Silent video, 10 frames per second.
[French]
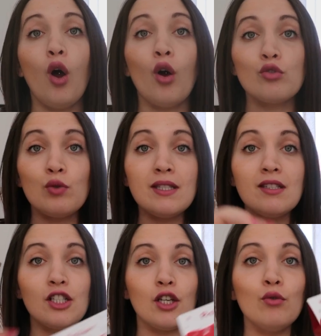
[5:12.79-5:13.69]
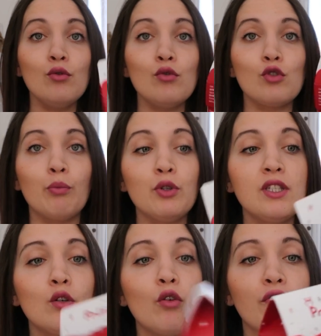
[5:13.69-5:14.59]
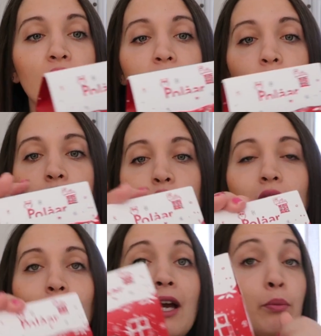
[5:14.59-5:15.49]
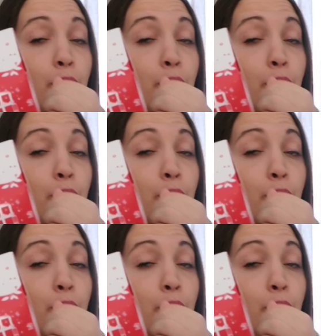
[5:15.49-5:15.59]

Ensuite, j'ai eu ce petit coffret euh, de la marque